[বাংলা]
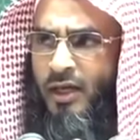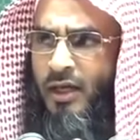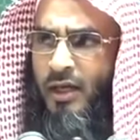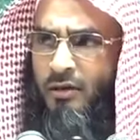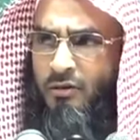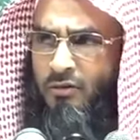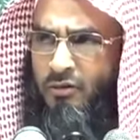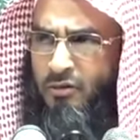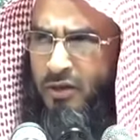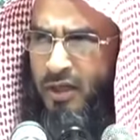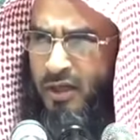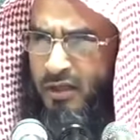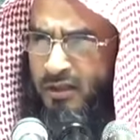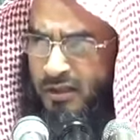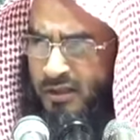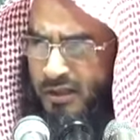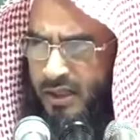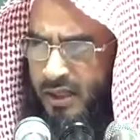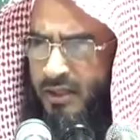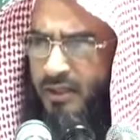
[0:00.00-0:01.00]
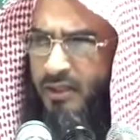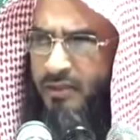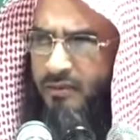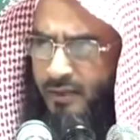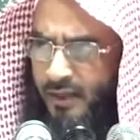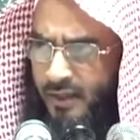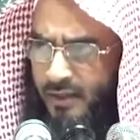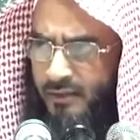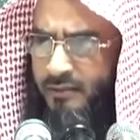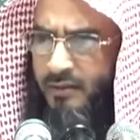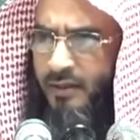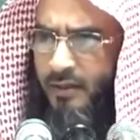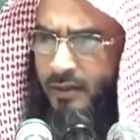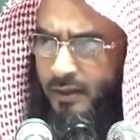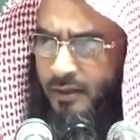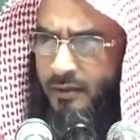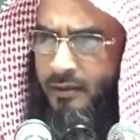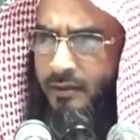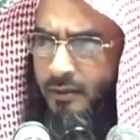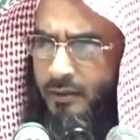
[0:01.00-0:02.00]
হ্যাঁ কোনো একটা সাইডে তার
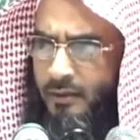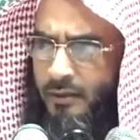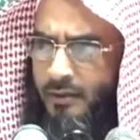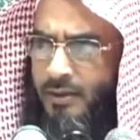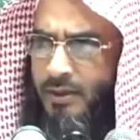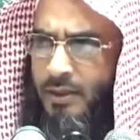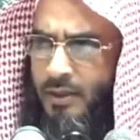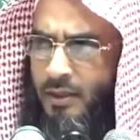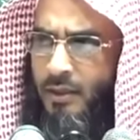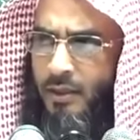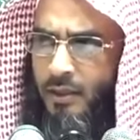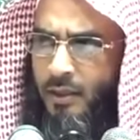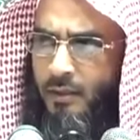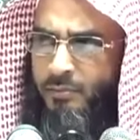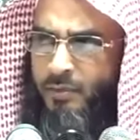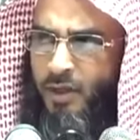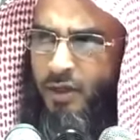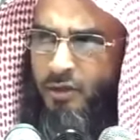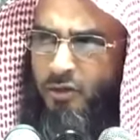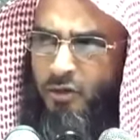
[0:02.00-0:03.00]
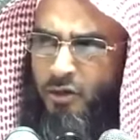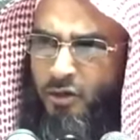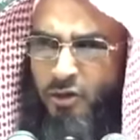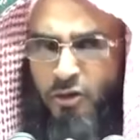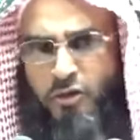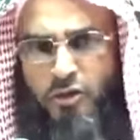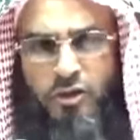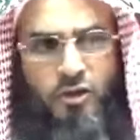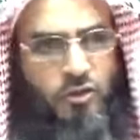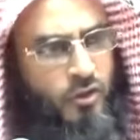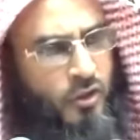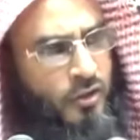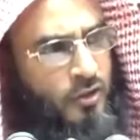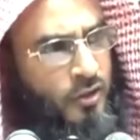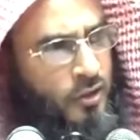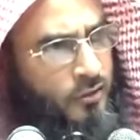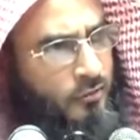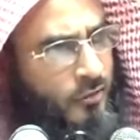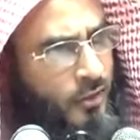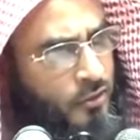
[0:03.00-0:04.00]
দ্বারা সে আপনার কোনো ক্ষতি করে
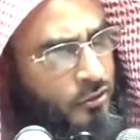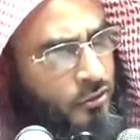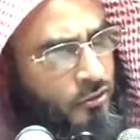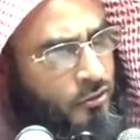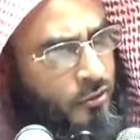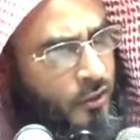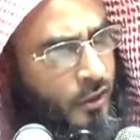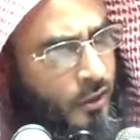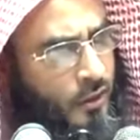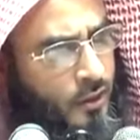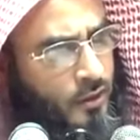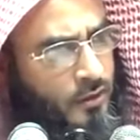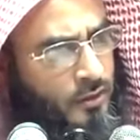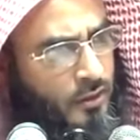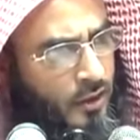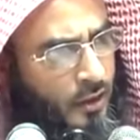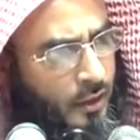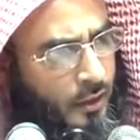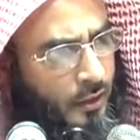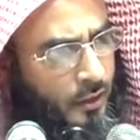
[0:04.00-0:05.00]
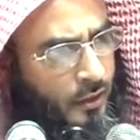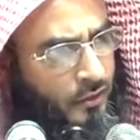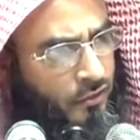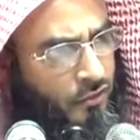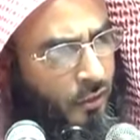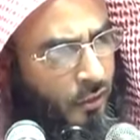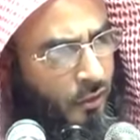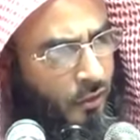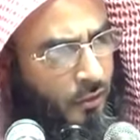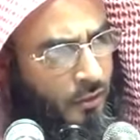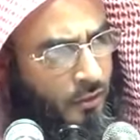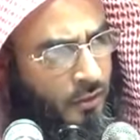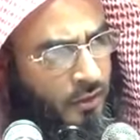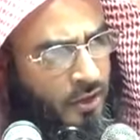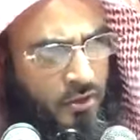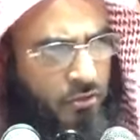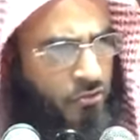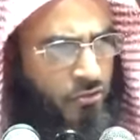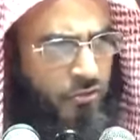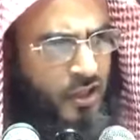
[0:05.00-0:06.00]
দিতে পারে যদি তাকে রাজি না রাখেন তাহলে
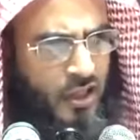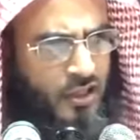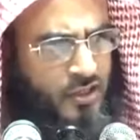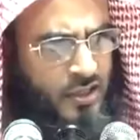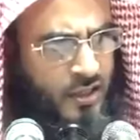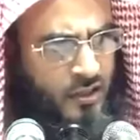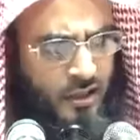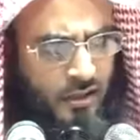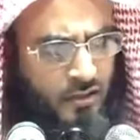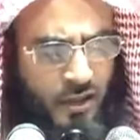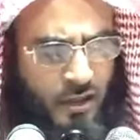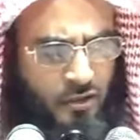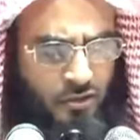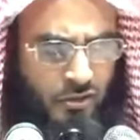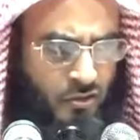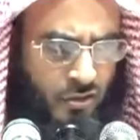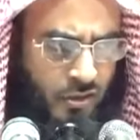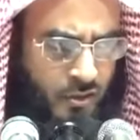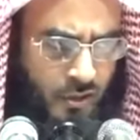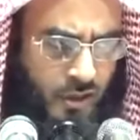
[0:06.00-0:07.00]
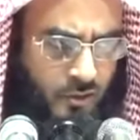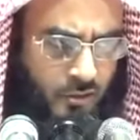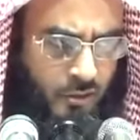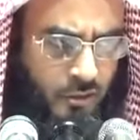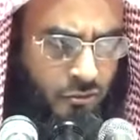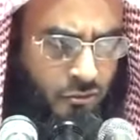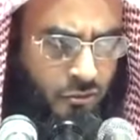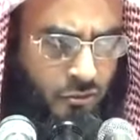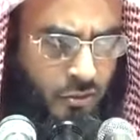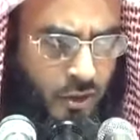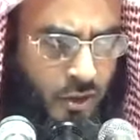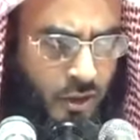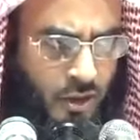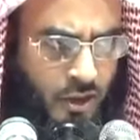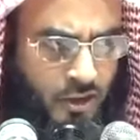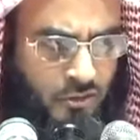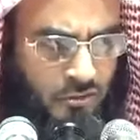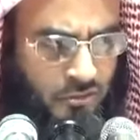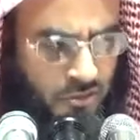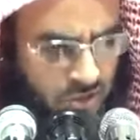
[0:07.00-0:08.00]
কিছুই না সাধারণ একজন অরকার হয়তো
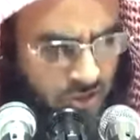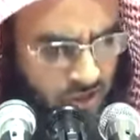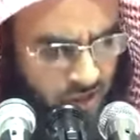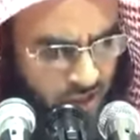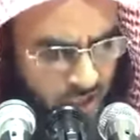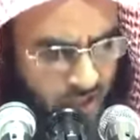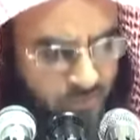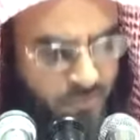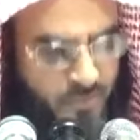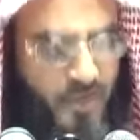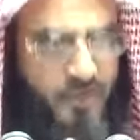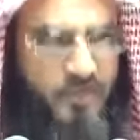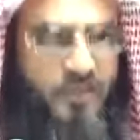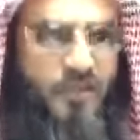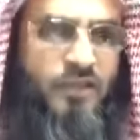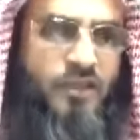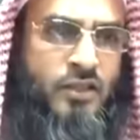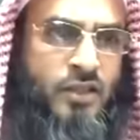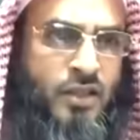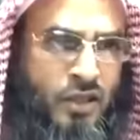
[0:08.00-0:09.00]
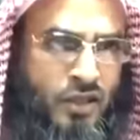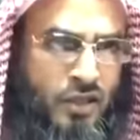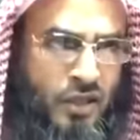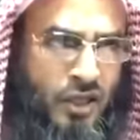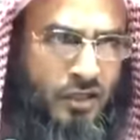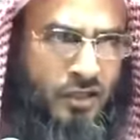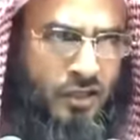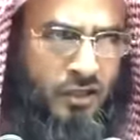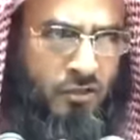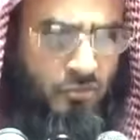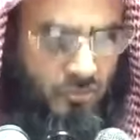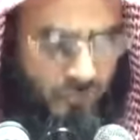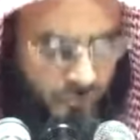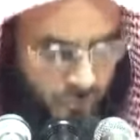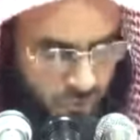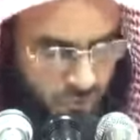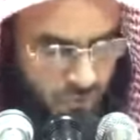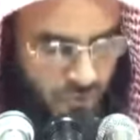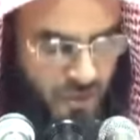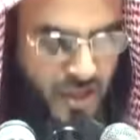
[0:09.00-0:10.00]
কিন্তু সে আপনার চাইতে সিনিয়র যেহেতু
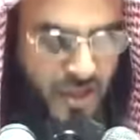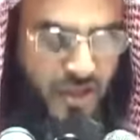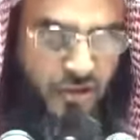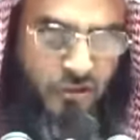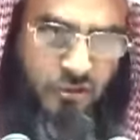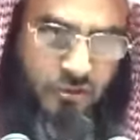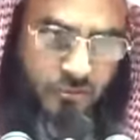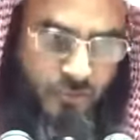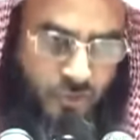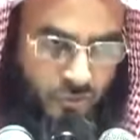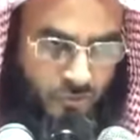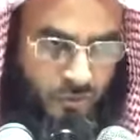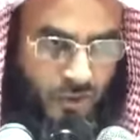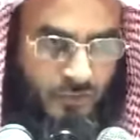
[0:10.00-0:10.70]
ফোরম্যান অথবা